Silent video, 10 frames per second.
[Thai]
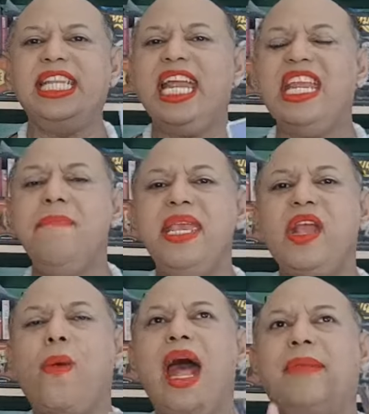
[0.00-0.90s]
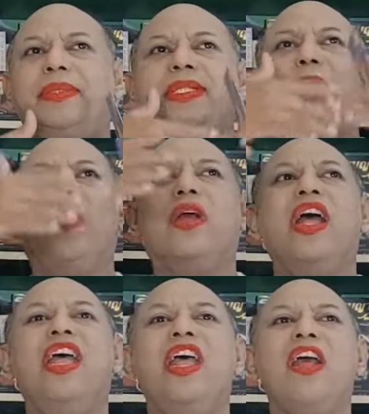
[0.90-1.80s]
ใจที่มีความสุข
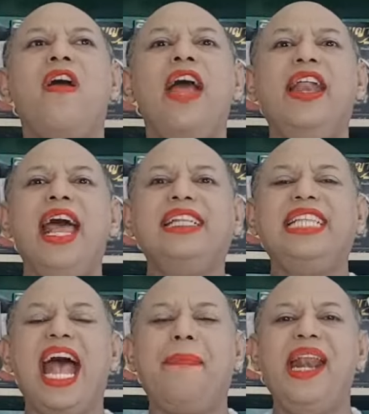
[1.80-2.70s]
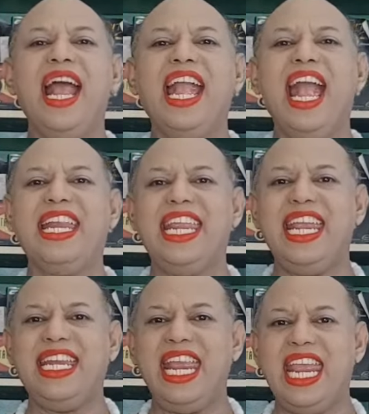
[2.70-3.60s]
คอยรักษาพลังงาน
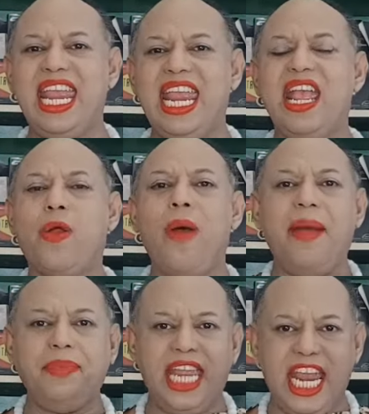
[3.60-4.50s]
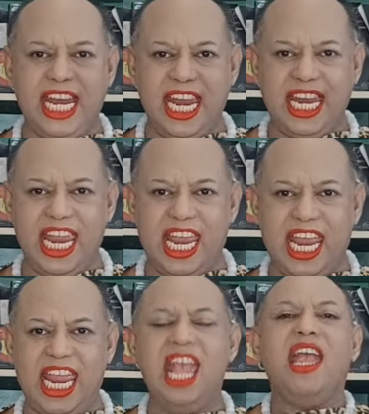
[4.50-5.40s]
ดีๆ ความถี่
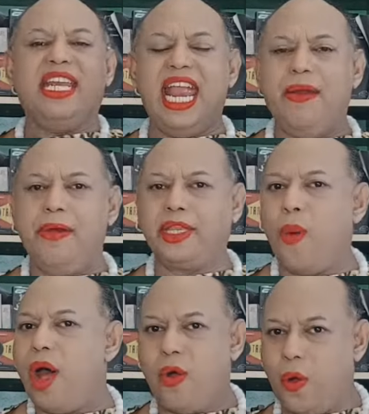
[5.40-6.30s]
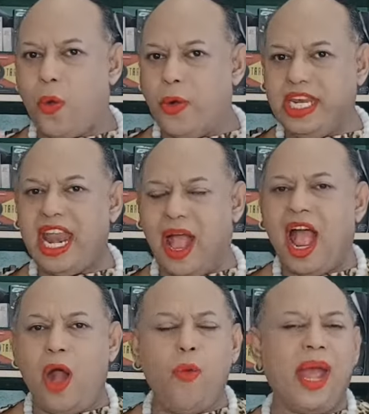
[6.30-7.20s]
ดีๆ ในตัวของคุณเนี่ย
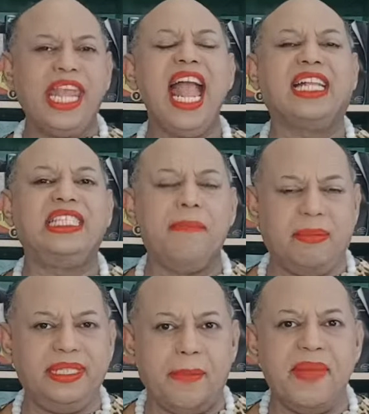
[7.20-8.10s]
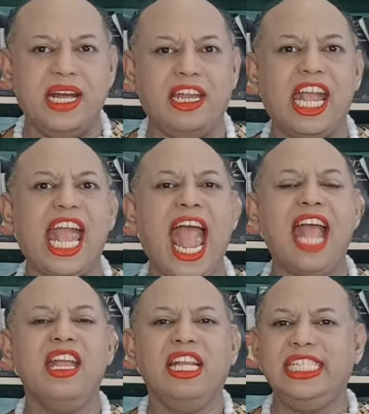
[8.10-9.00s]
เอาไว้อย่างสม่ำเสมอนะคะ
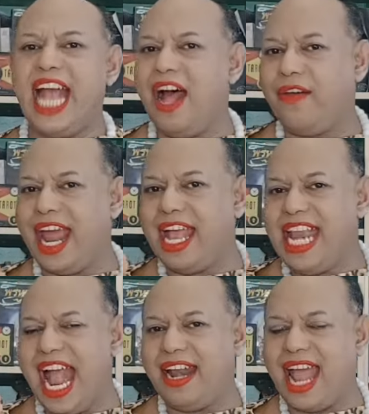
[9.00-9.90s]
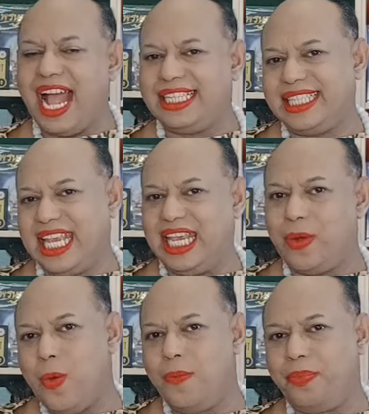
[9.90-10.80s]
ชาวลัคนาราศี
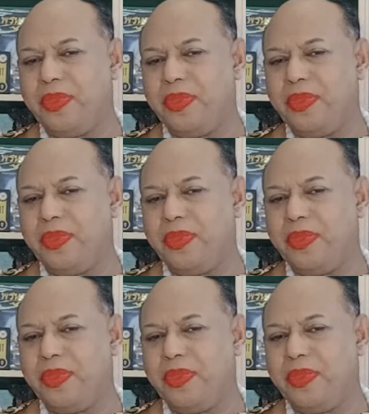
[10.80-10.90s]
กุม